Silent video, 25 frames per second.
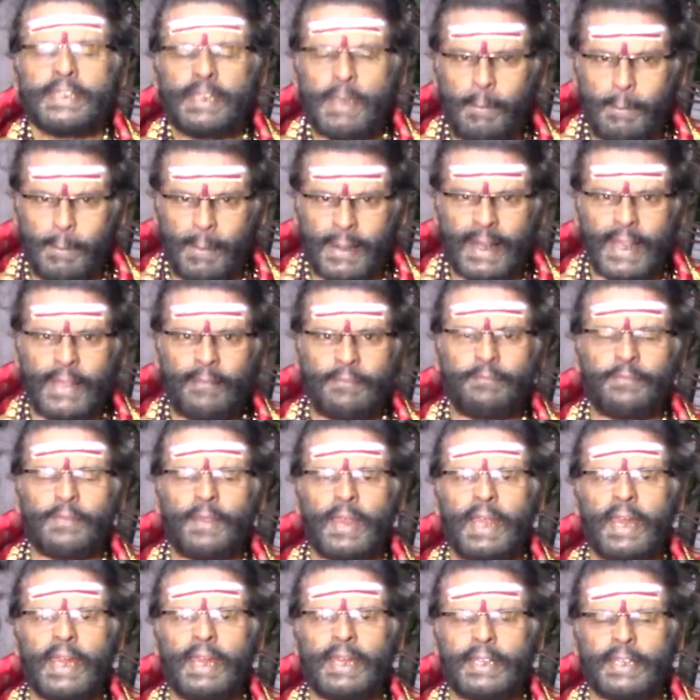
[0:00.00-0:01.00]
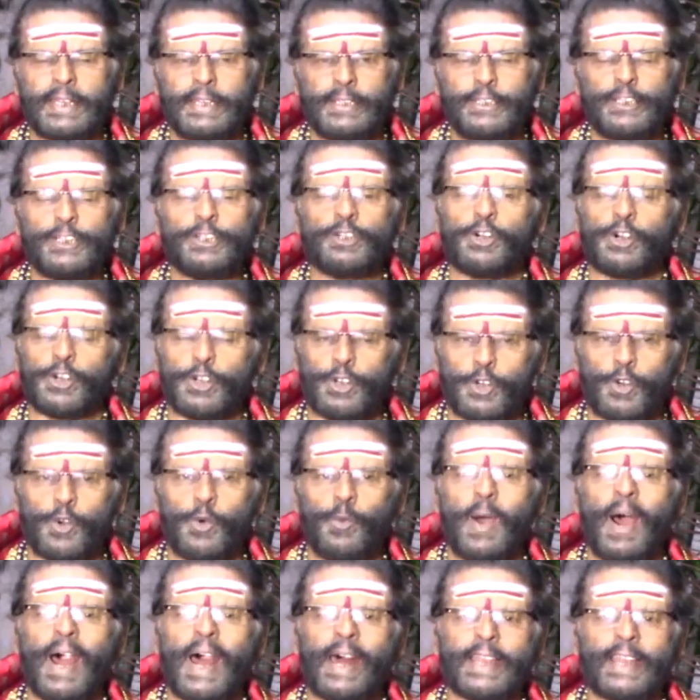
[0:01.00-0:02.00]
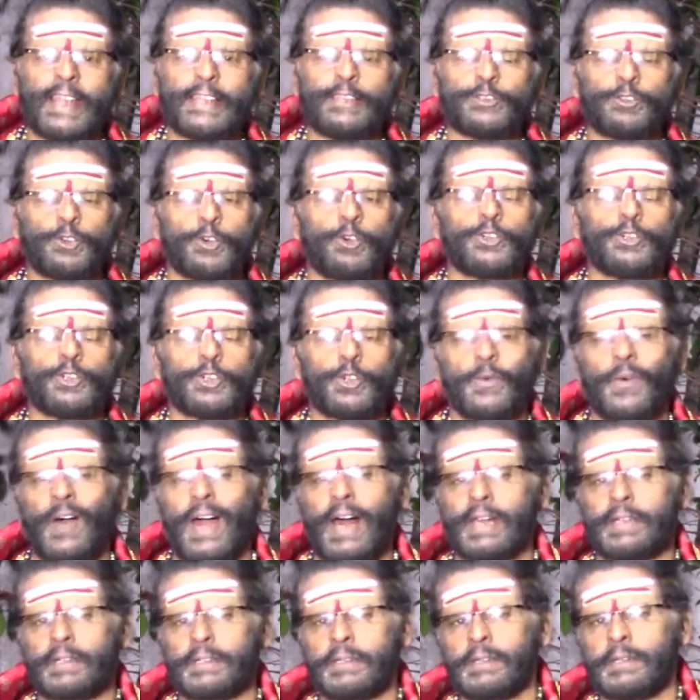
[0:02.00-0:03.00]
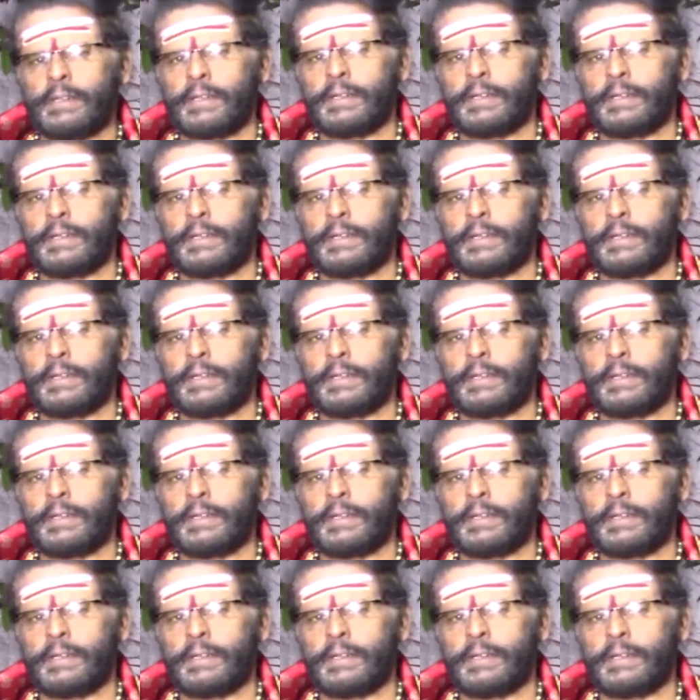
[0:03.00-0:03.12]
எம்மிடத்திலே இருந்து ஒரு குமாரன் தோன்றுவான்